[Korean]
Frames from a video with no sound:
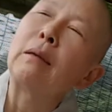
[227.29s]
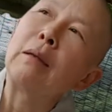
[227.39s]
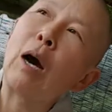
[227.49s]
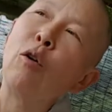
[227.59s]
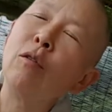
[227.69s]

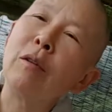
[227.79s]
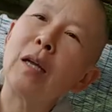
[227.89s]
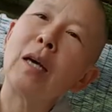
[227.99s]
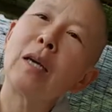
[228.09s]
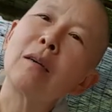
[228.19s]

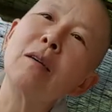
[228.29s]
나오는데